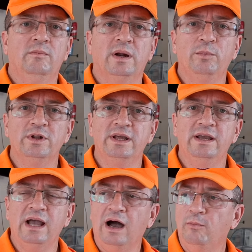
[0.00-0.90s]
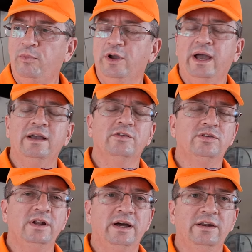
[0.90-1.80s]
para poder apoiar e
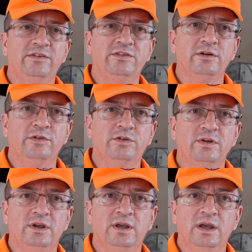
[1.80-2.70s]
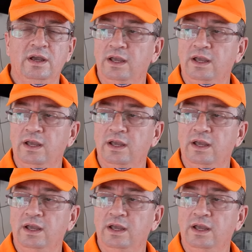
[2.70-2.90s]
auxiliar nesse serviço aí.